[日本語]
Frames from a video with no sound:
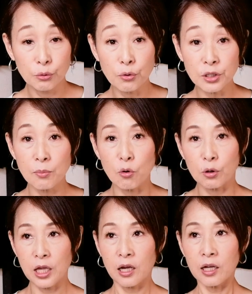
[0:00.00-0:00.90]
どうしても
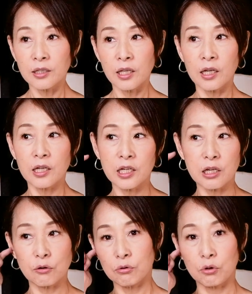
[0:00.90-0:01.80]
客観的に
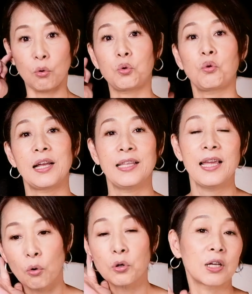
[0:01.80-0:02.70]
聞くっていうことが
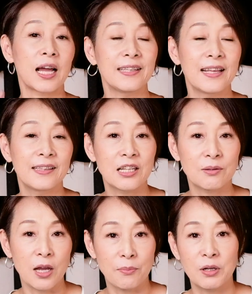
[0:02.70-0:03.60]
ねおろそかになって
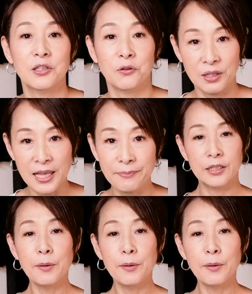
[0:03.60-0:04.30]
しまいますよね